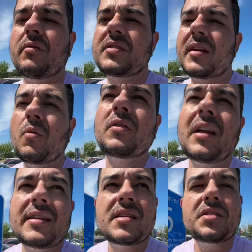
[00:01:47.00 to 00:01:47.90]
você encontra a
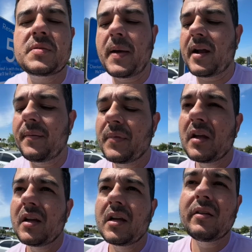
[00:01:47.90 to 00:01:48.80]
lista de espera.
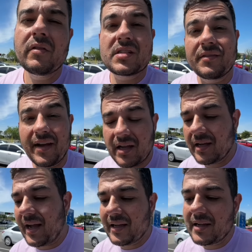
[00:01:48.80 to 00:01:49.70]
Você vai
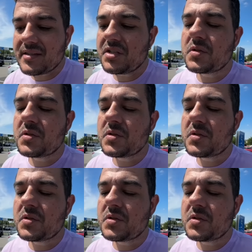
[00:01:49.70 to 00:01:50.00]
clicar na lista de